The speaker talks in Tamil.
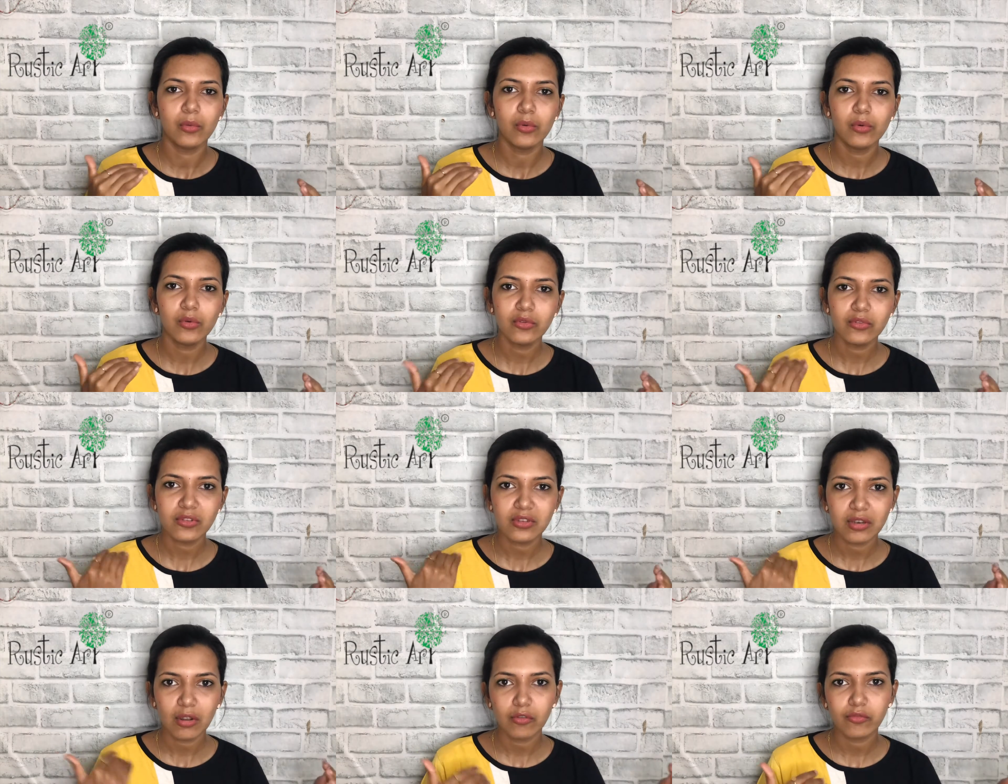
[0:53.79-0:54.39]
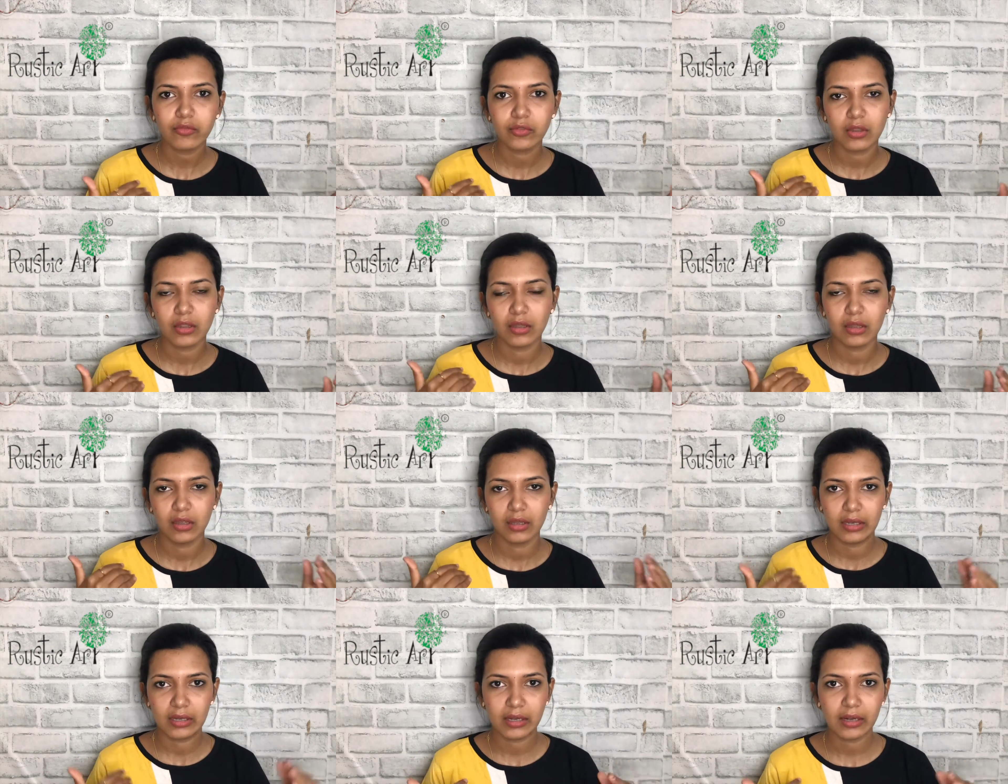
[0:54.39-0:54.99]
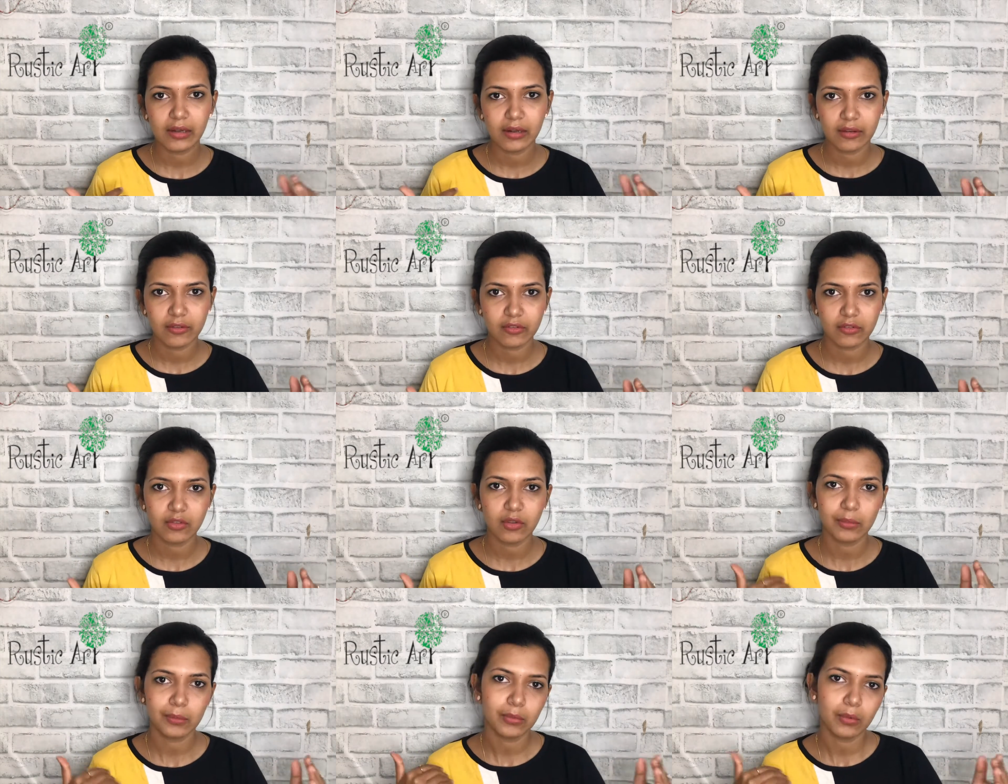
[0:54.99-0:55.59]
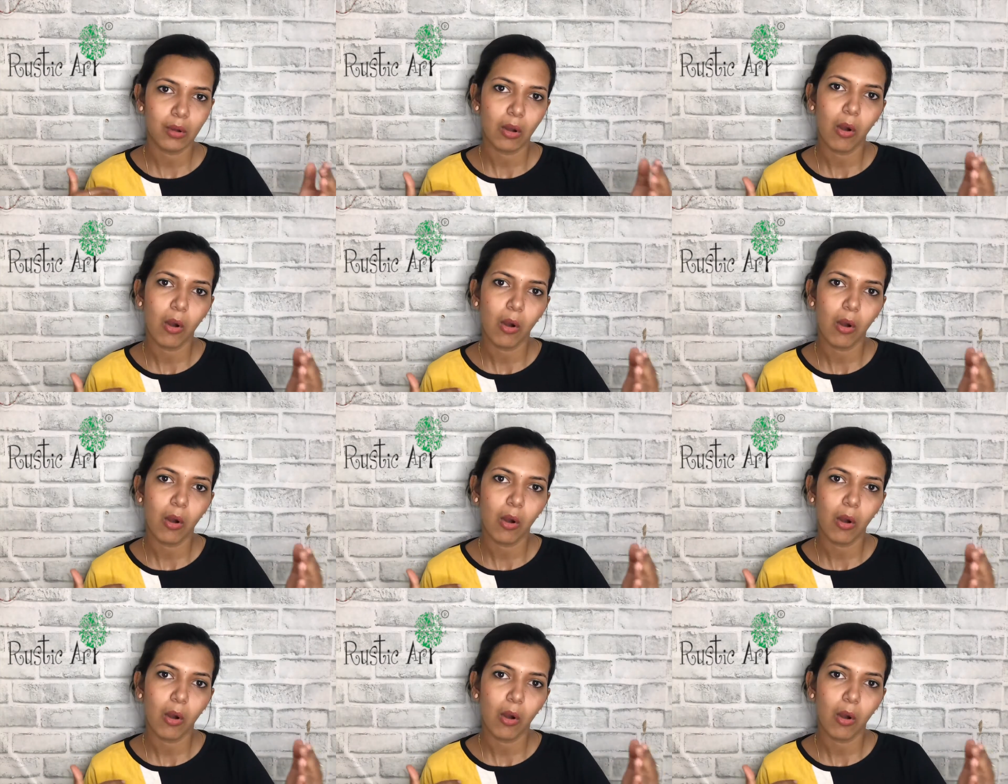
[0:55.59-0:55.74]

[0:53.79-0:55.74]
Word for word: மோஸ்ட் ஆஃப் த இன்க்ரீடியன்ட் லிஸ்ட் வந்து